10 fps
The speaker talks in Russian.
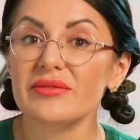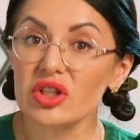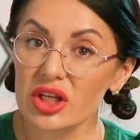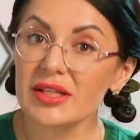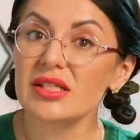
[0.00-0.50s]

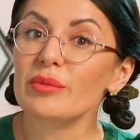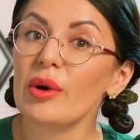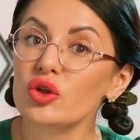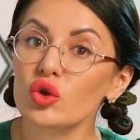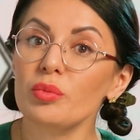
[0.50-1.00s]
Совершайте
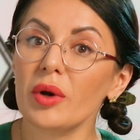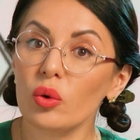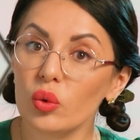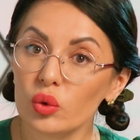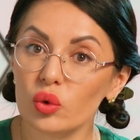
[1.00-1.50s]
небольшую
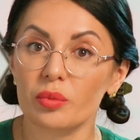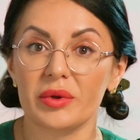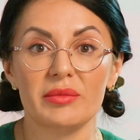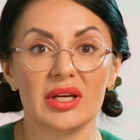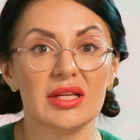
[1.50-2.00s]
прогулку
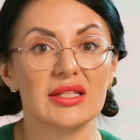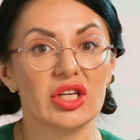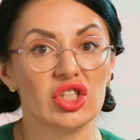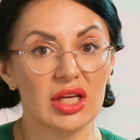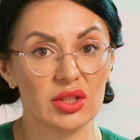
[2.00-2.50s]
примерно
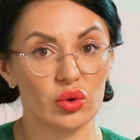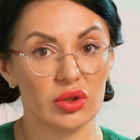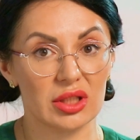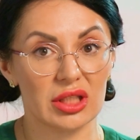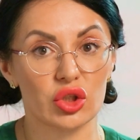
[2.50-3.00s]
за час до
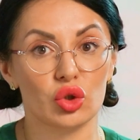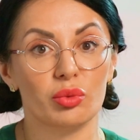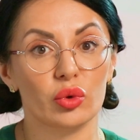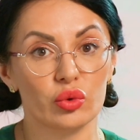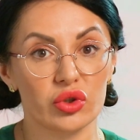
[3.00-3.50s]
еды,
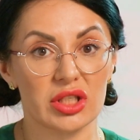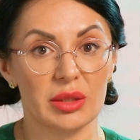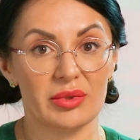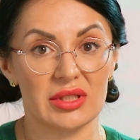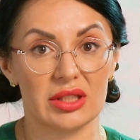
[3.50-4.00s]
чтобы
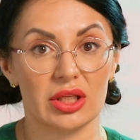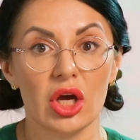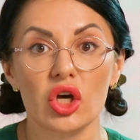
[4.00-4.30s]
улучшить аппетит.